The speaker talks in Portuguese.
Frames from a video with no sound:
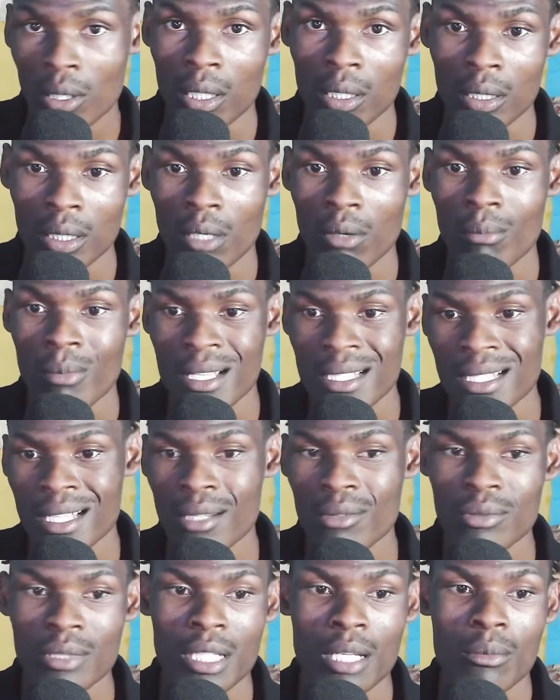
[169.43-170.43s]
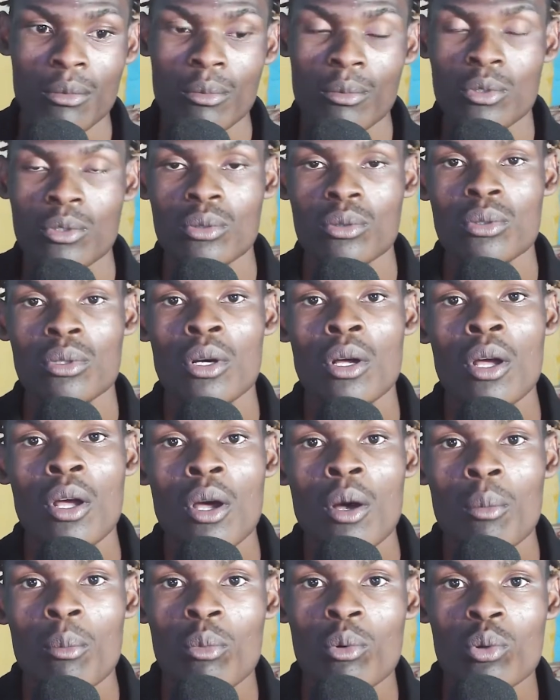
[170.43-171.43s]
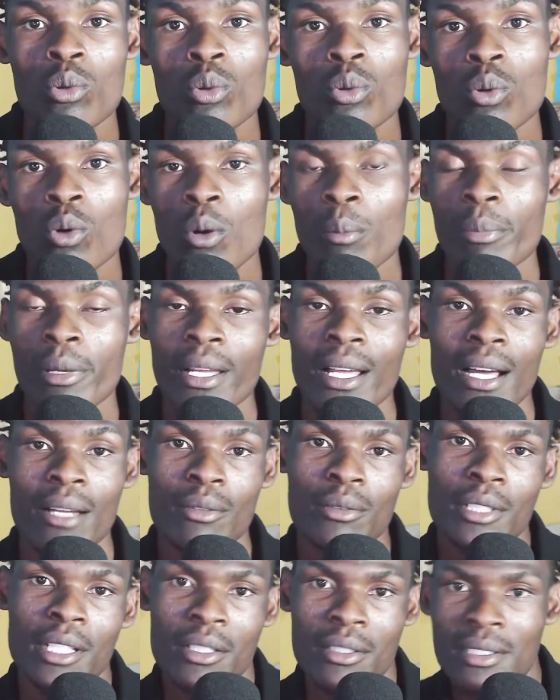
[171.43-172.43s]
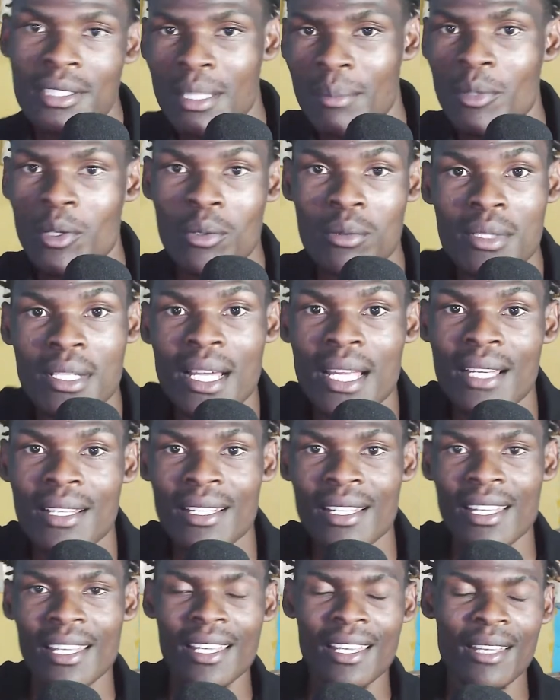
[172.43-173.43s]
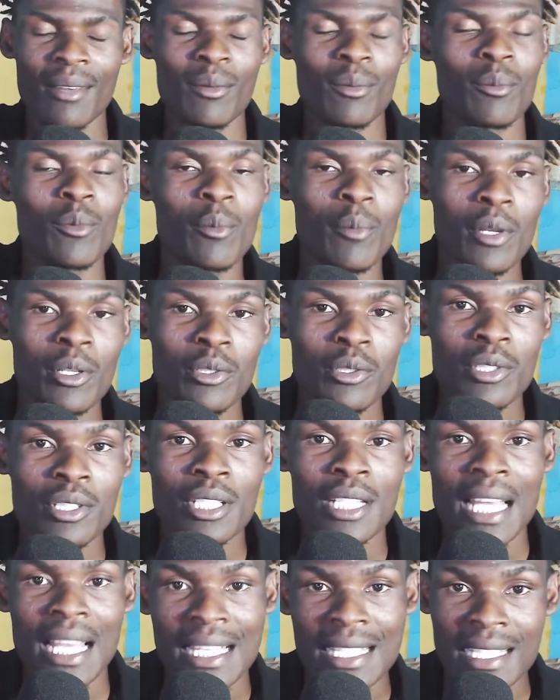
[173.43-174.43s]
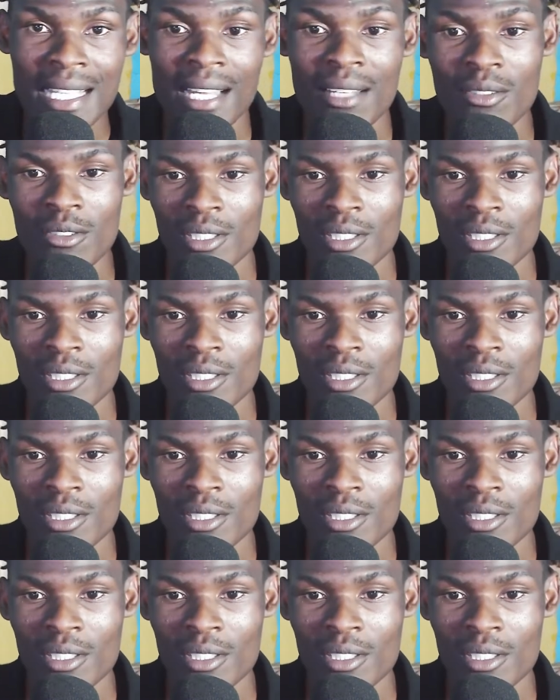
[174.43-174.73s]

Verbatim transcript: Então, bazar é um termo muito, muito complicado, tem que saber usar em momentos exatos.